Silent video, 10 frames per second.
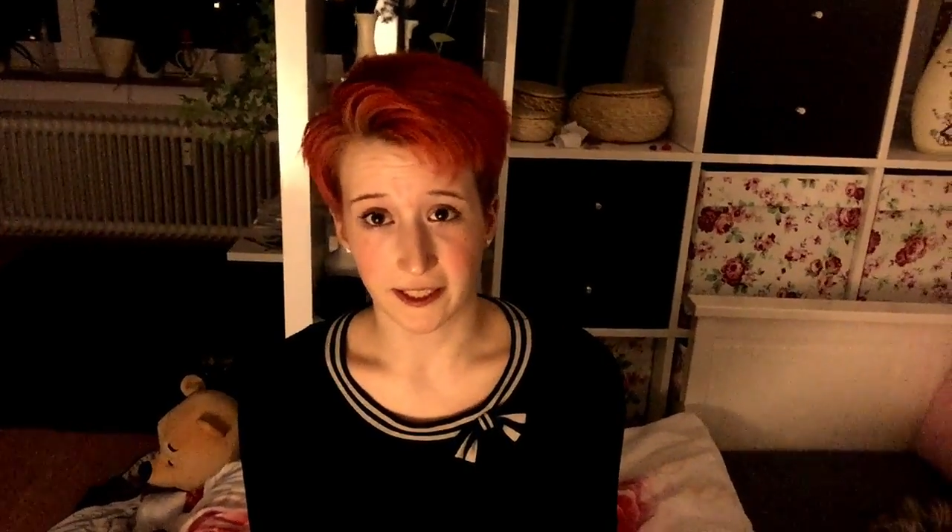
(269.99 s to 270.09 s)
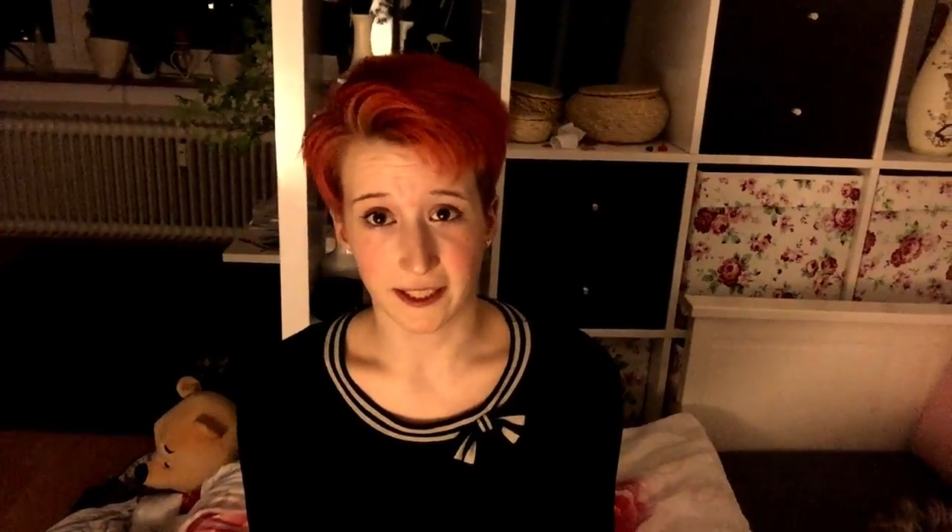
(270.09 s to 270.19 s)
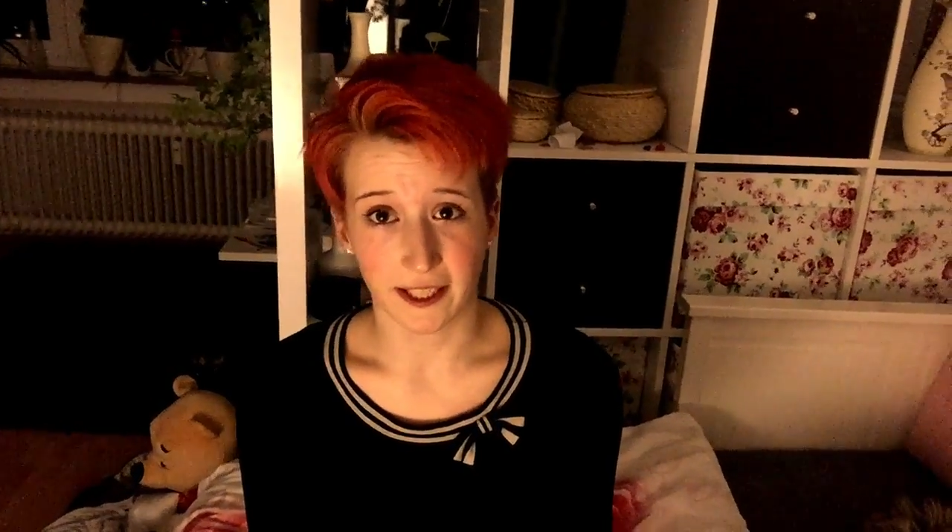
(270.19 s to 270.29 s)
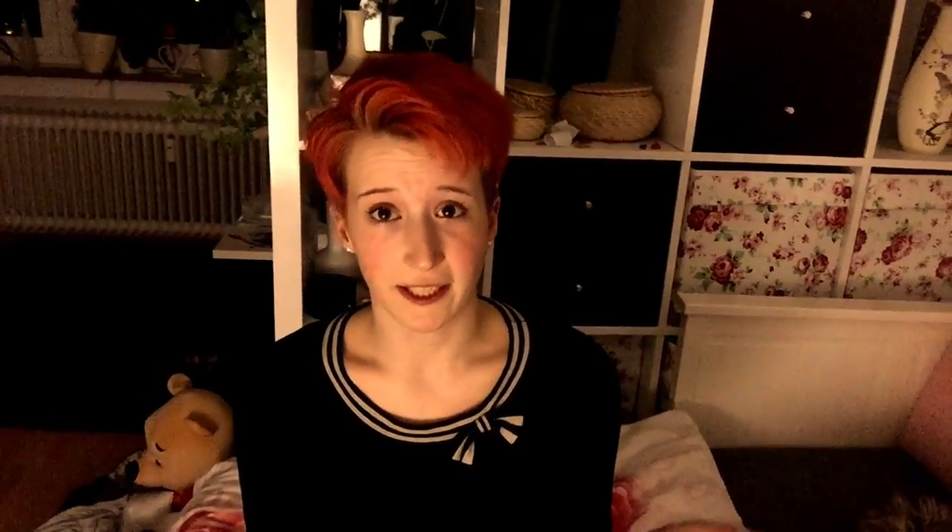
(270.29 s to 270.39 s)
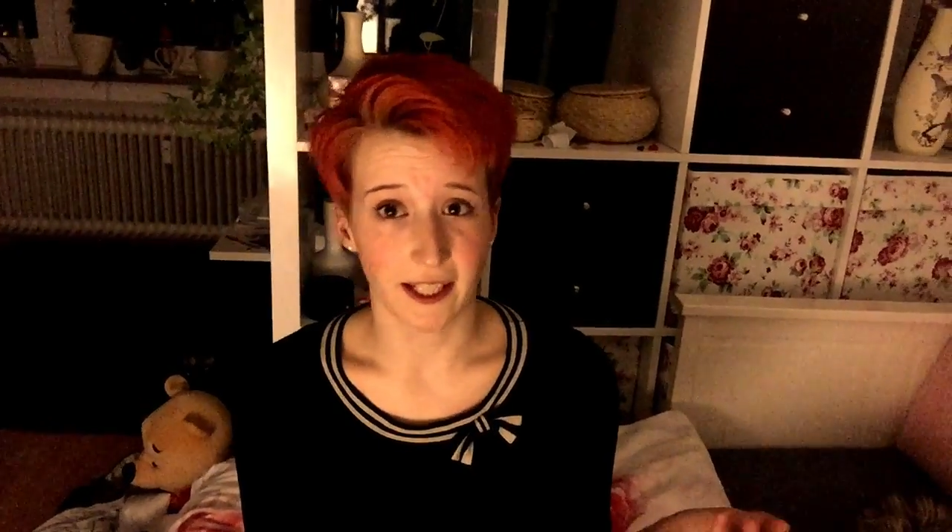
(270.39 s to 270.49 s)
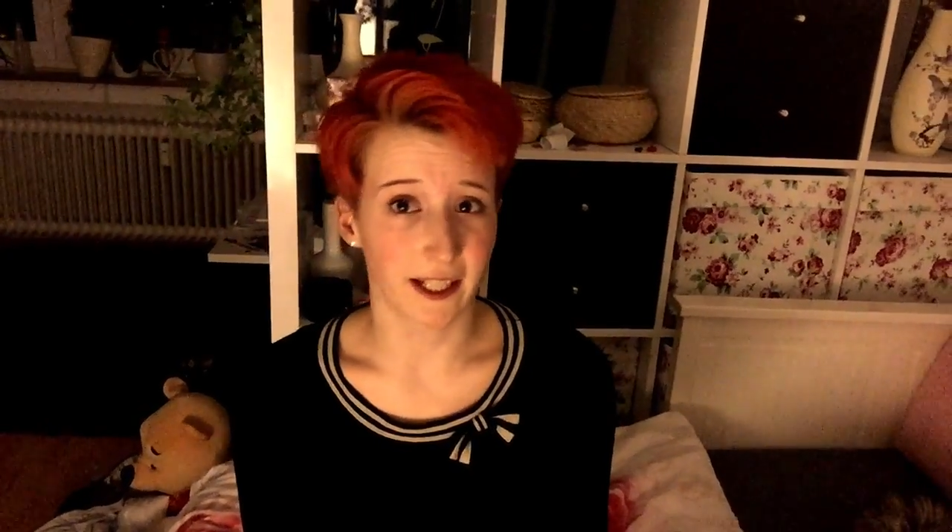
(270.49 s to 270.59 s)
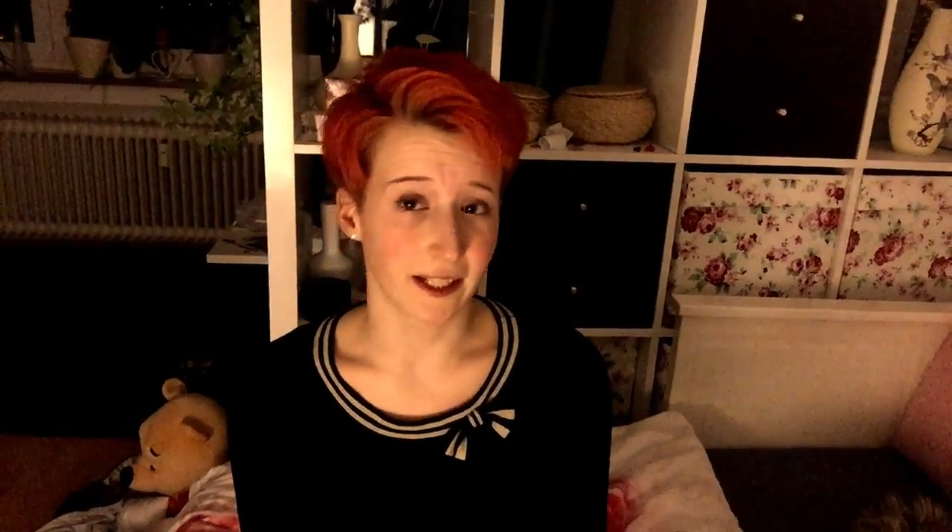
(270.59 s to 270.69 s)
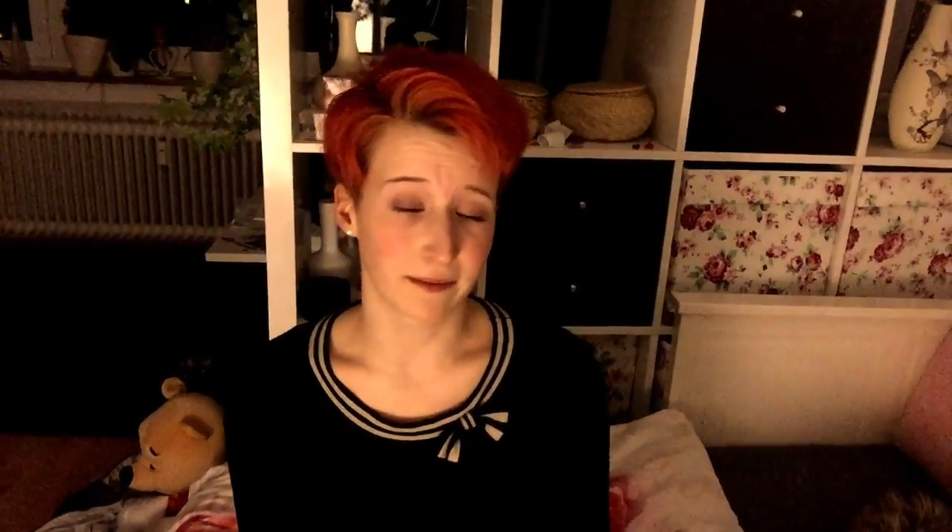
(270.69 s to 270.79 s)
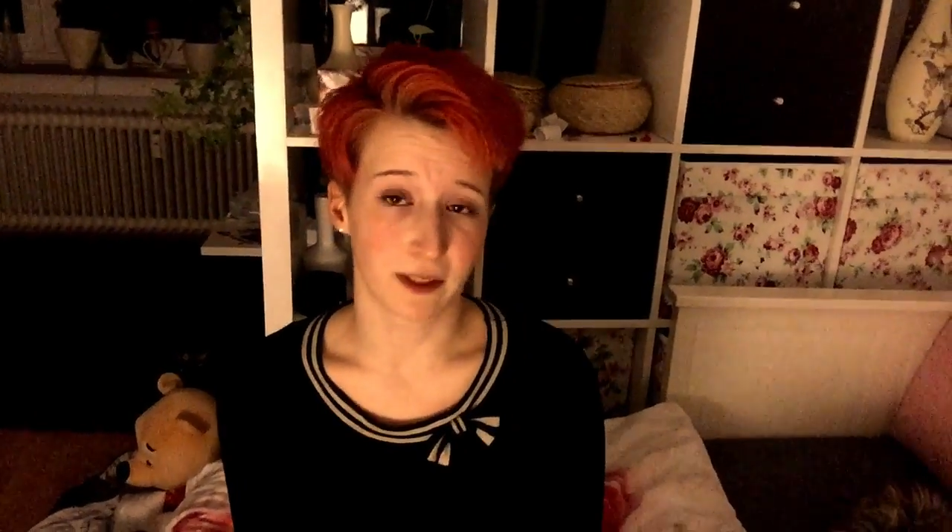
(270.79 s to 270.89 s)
die ich kennengelernt habe,